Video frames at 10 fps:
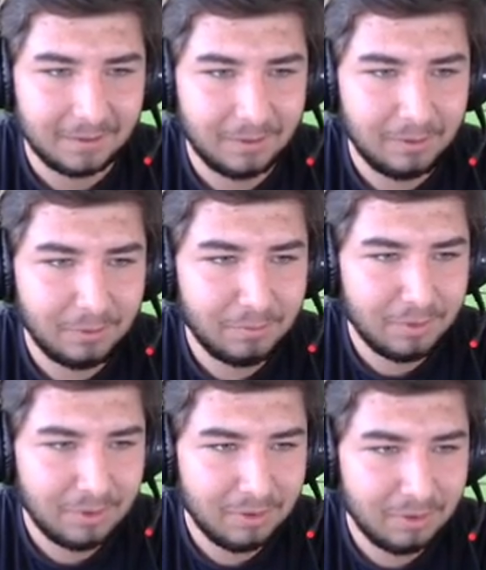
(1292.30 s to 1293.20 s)
Ölüm
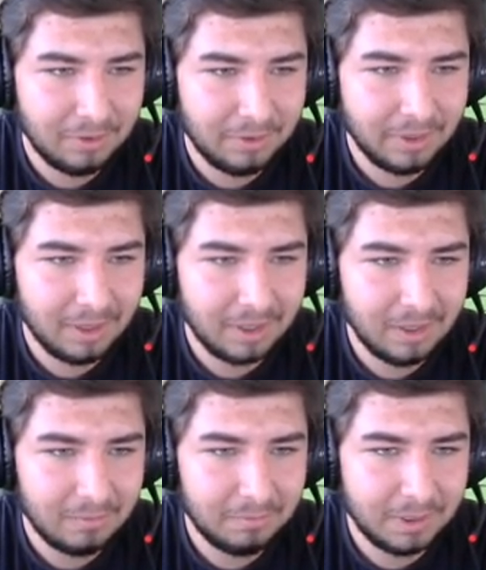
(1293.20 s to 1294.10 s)
oldu
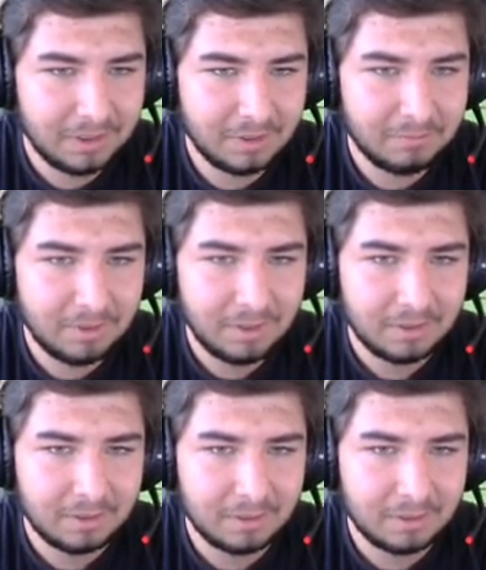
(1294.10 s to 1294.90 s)
al başımı.